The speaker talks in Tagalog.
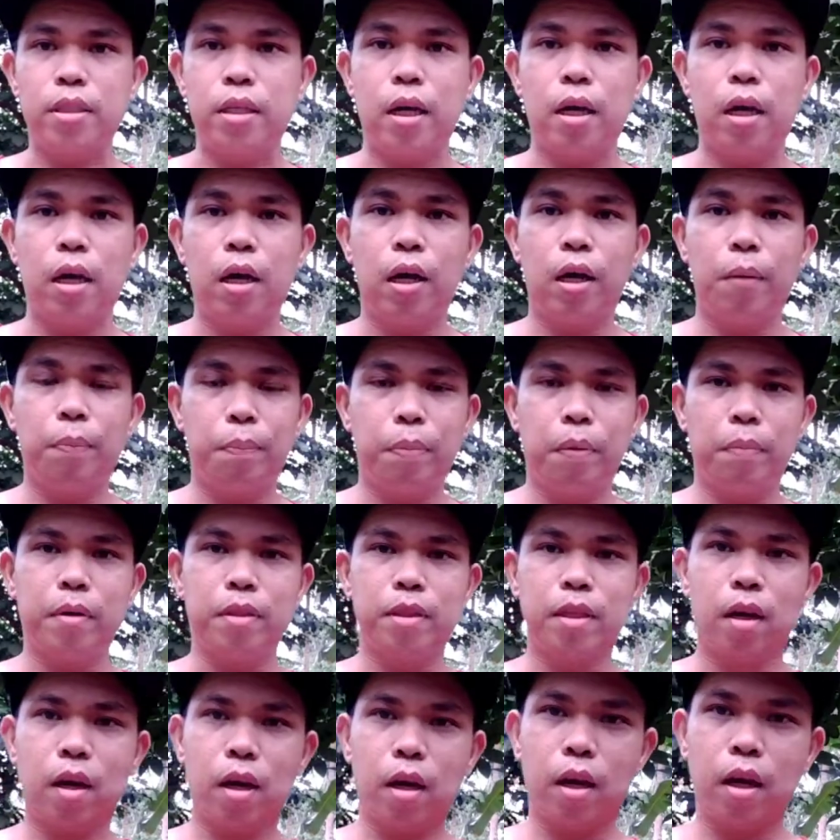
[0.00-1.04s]
sa
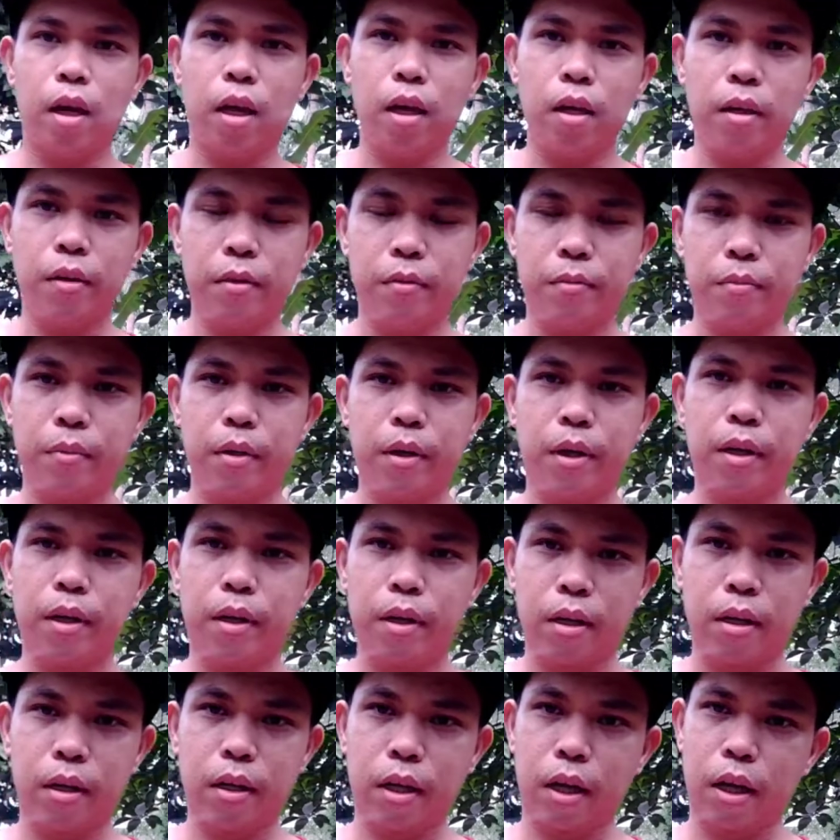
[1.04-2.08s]
pamasahe mga
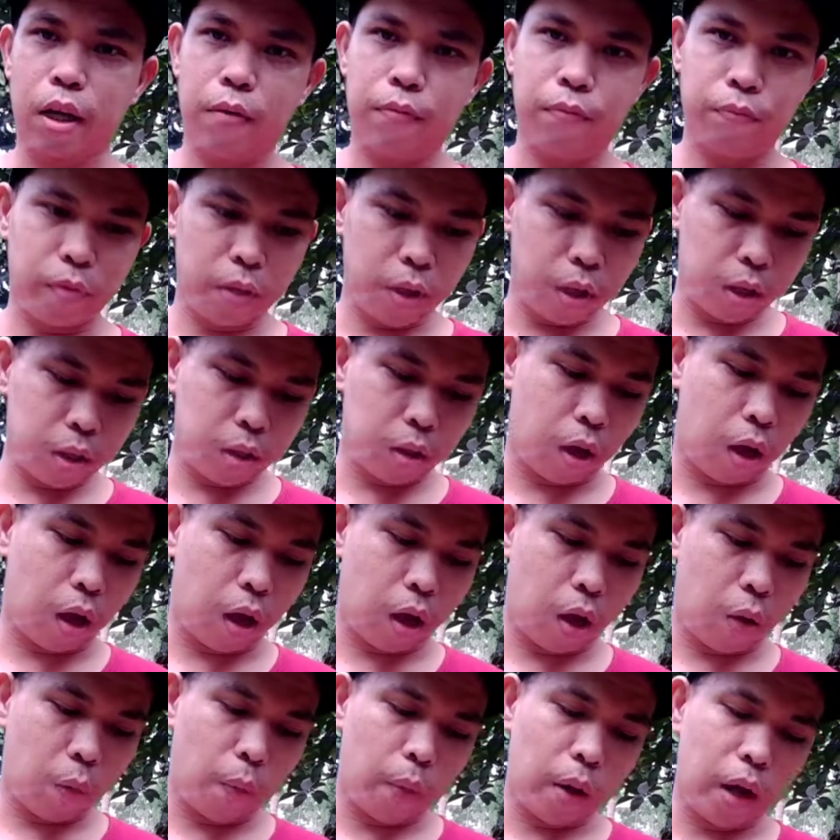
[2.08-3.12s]
ka-update
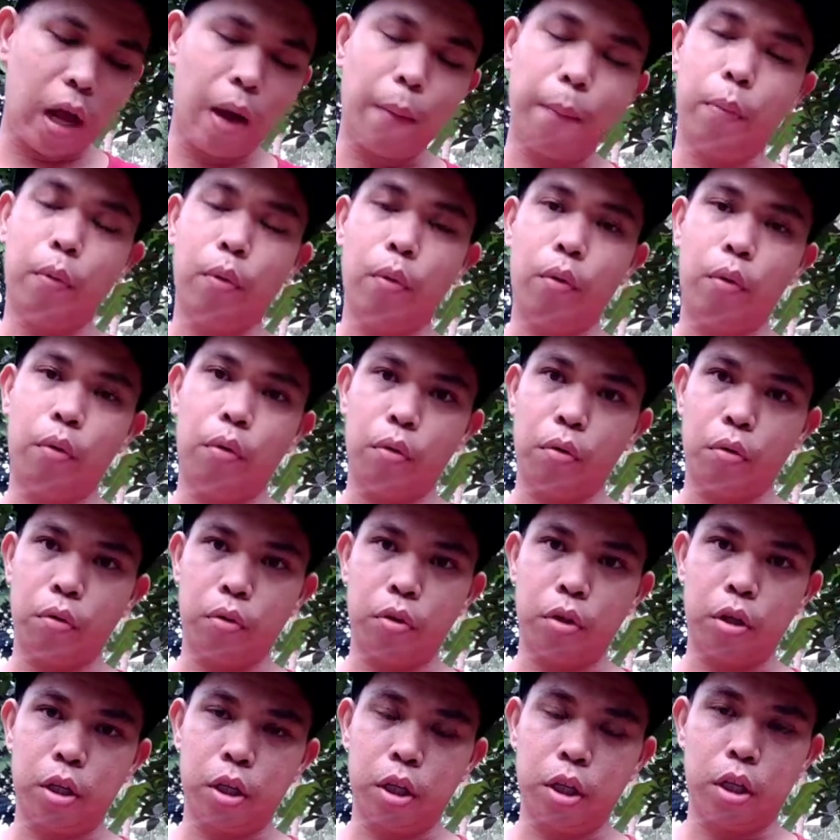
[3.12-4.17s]
uh, wala pong
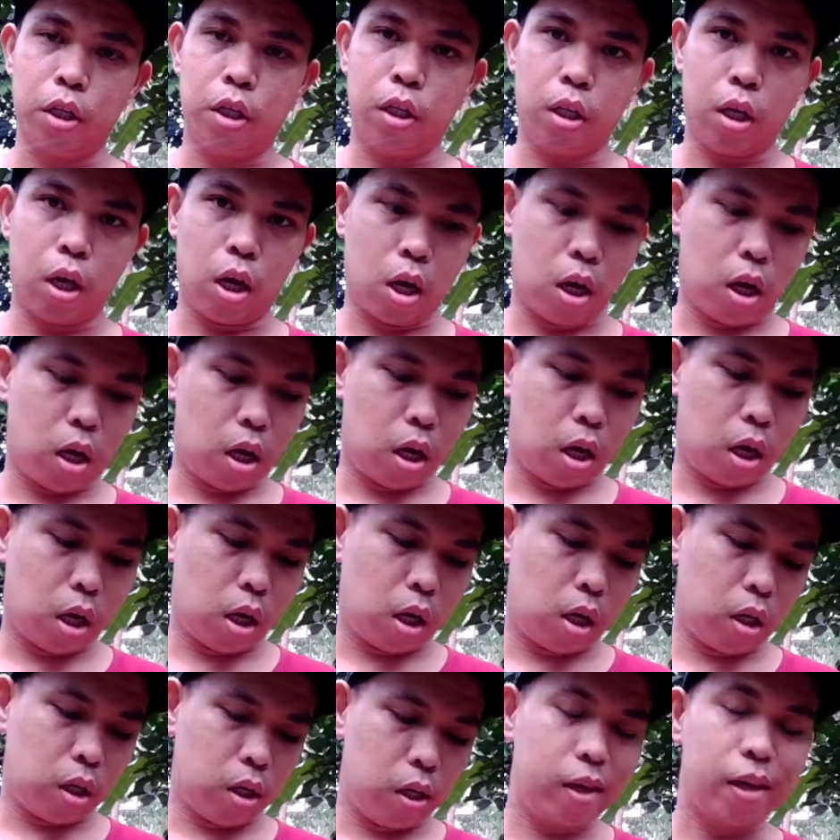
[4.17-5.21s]
uh,
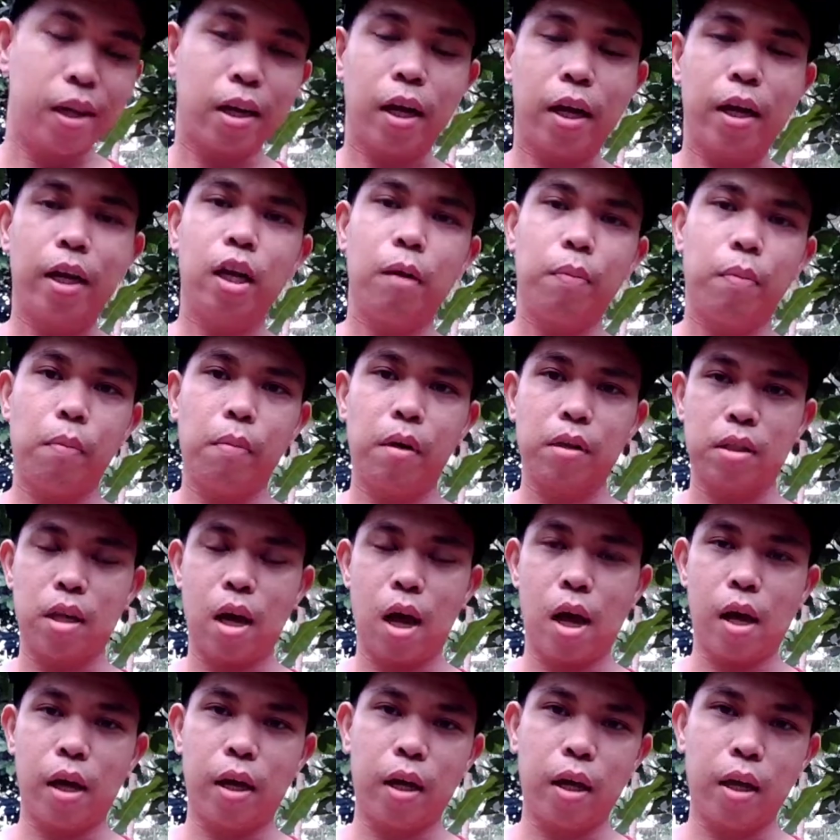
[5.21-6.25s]
linagay na
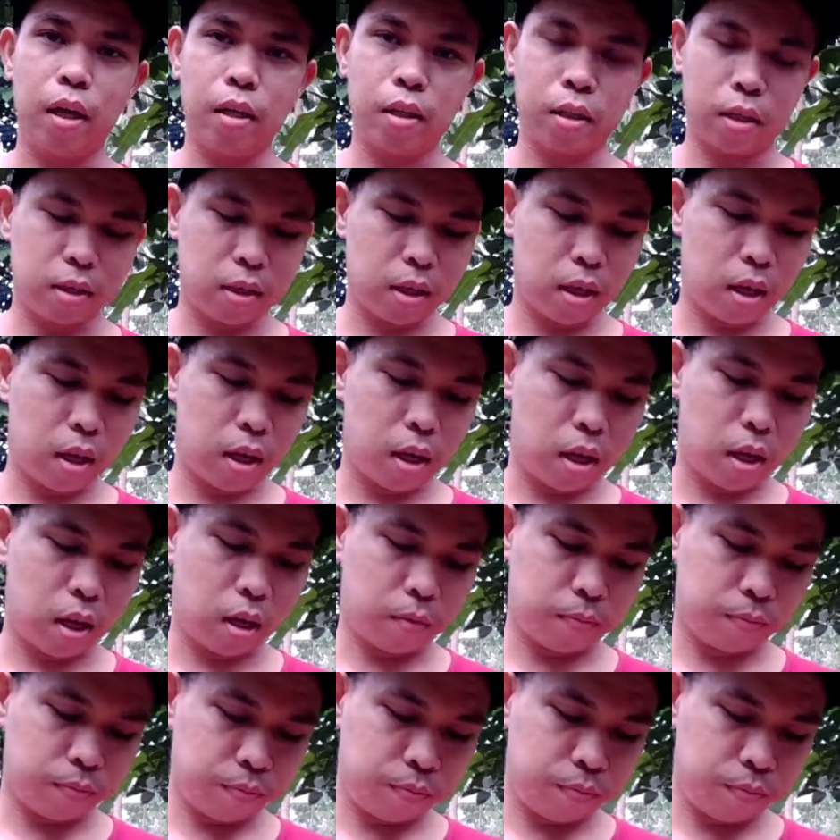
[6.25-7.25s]
pamasahe kasi